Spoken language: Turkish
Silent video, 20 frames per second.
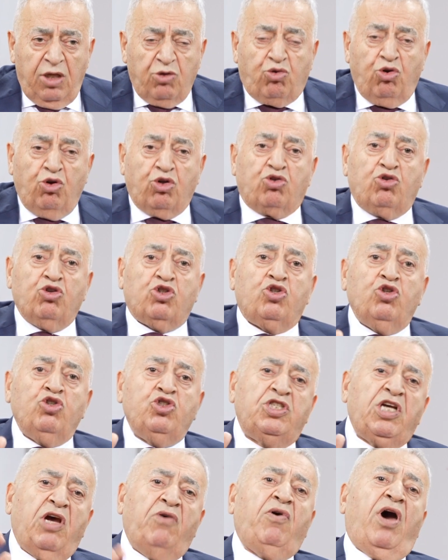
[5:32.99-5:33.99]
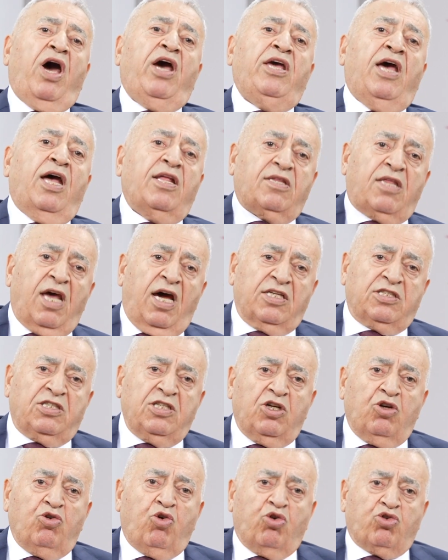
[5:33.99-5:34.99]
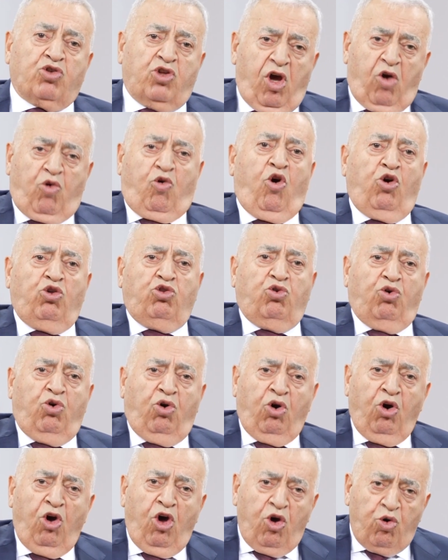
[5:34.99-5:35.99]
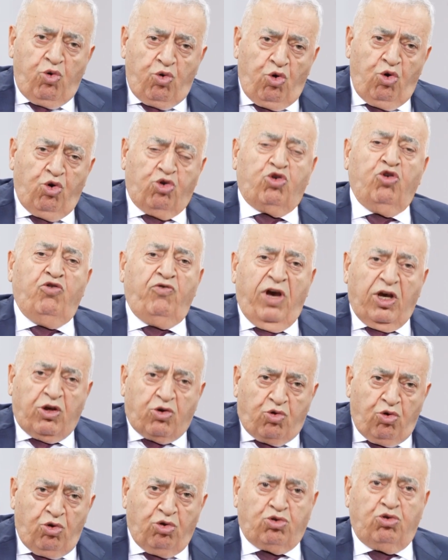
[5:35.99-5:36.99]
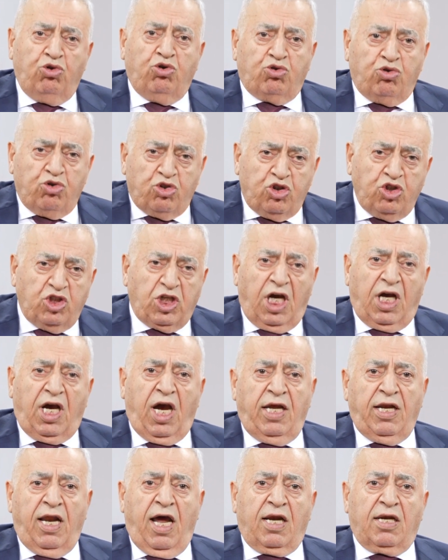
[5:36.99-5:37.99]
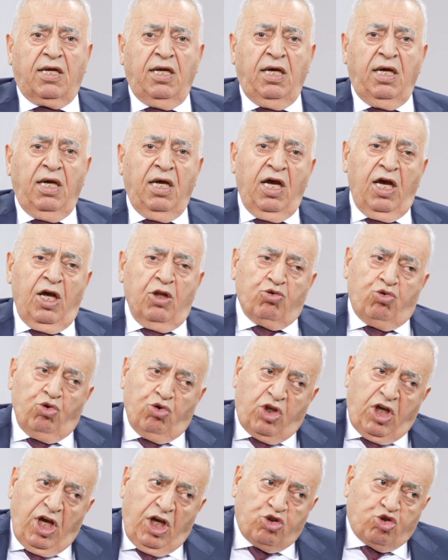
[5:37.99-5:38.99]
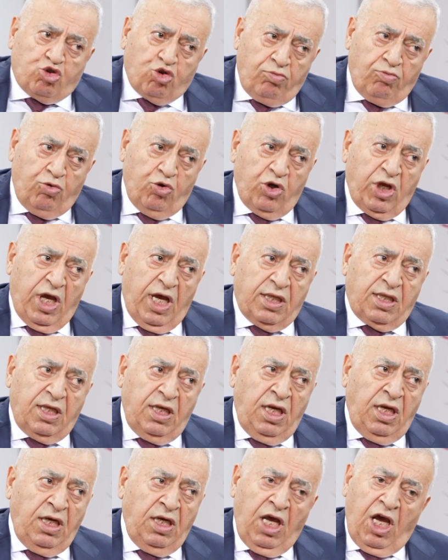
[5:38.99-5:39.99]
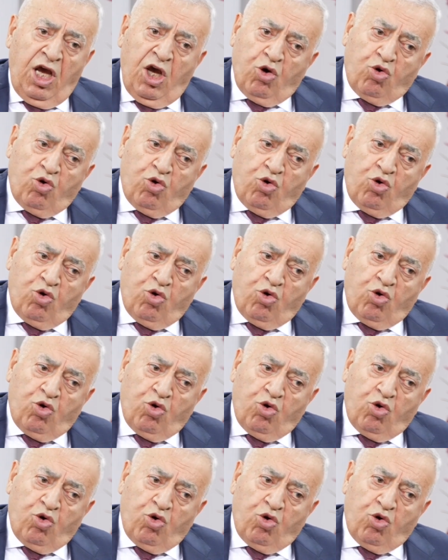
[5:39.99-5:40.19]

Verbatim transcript: Türk düşünce ve hayat tarzının ortaya koyduğu ülkü ve kültür düşünce kaynaklı Türkiye Cumhuriyeti'nin